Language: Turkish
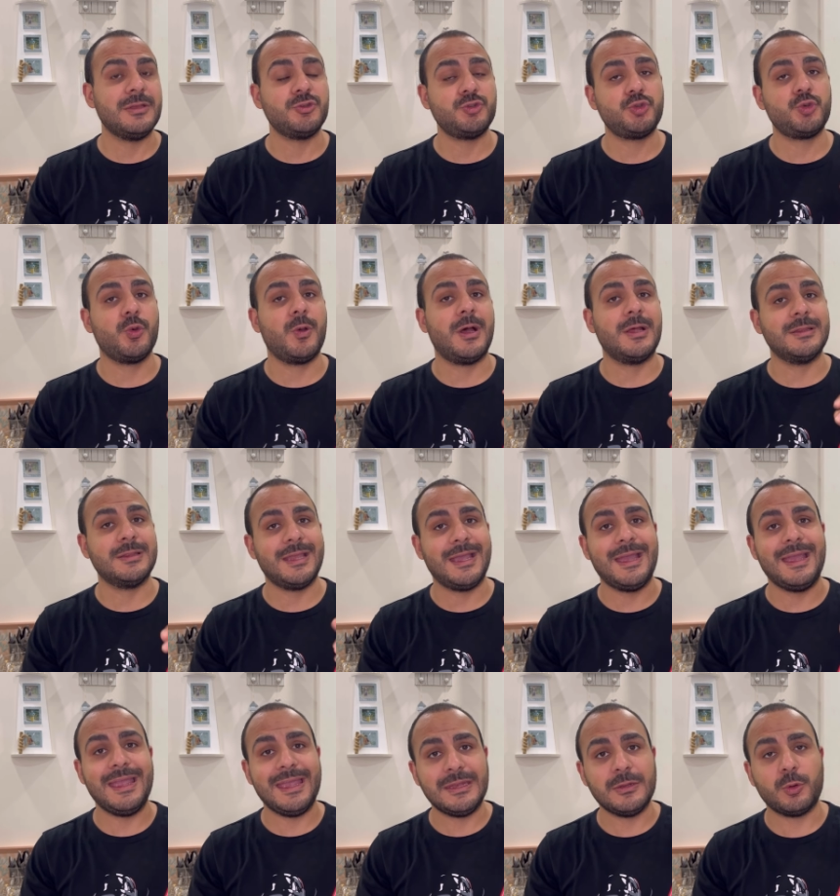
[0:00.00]
şu anda
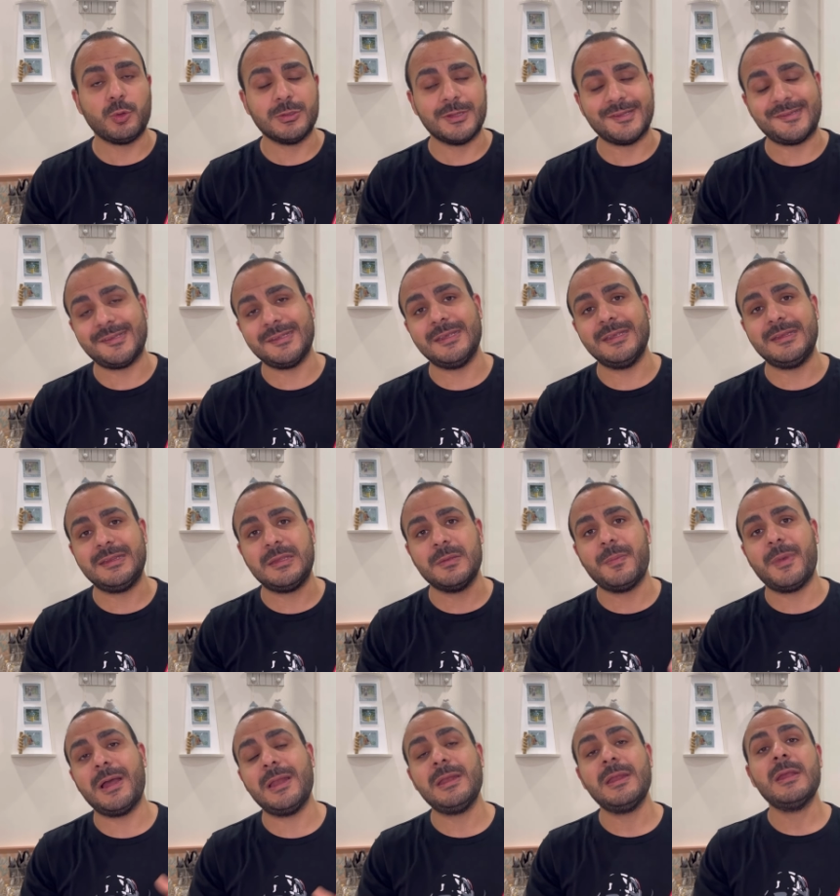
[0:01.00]
en olası
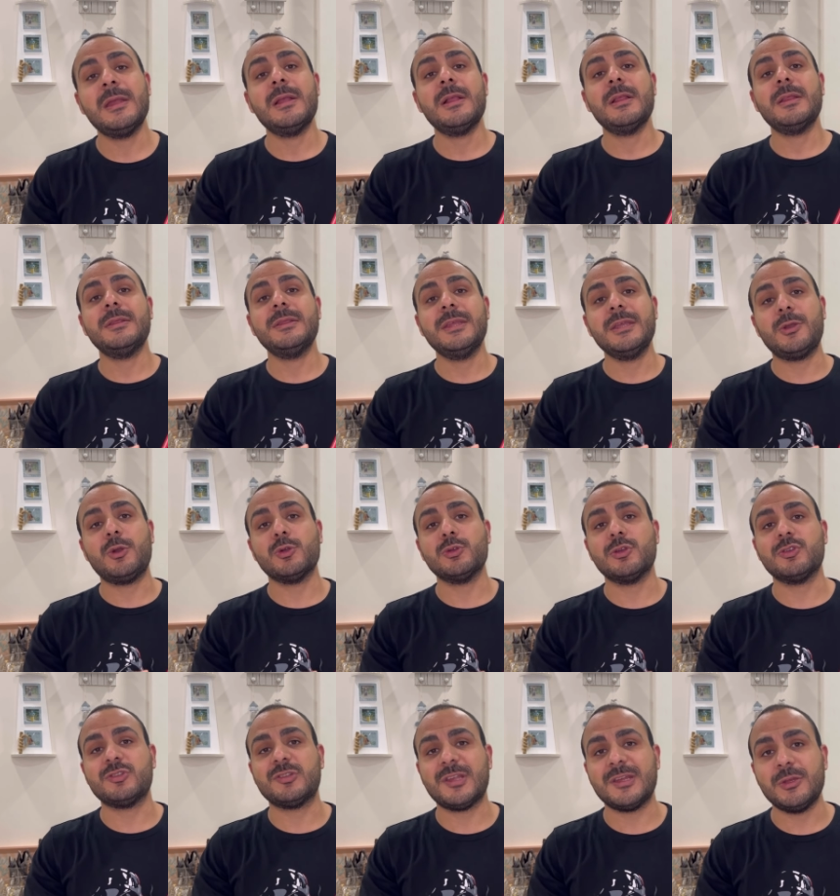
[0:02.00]
ihtimal
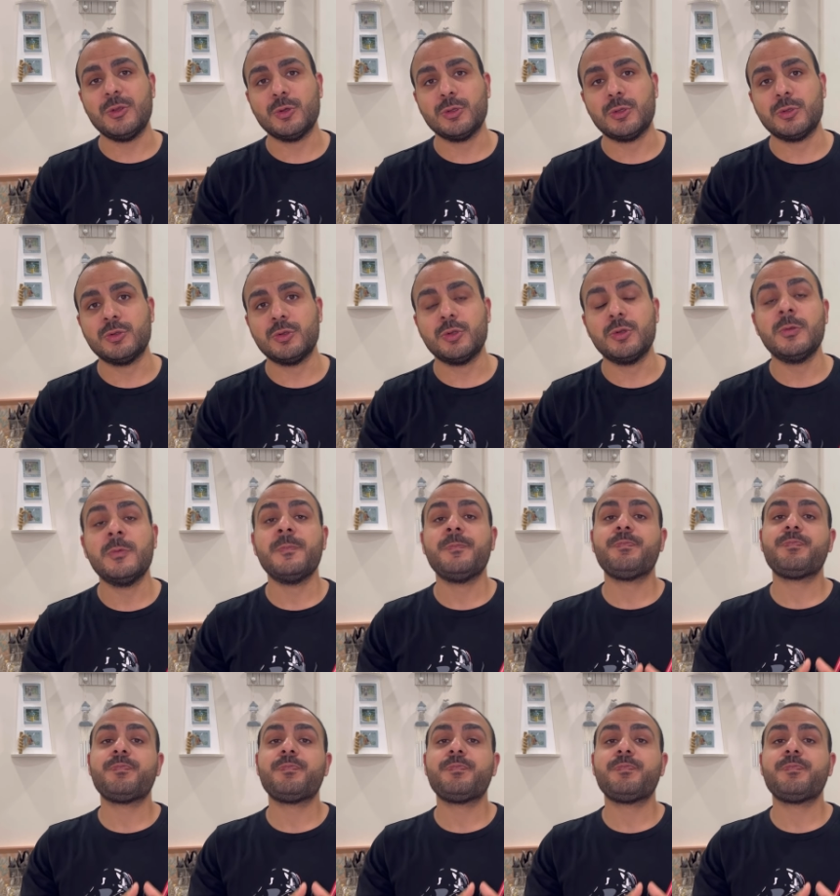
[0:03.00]
Nicolo Zaniolo'nun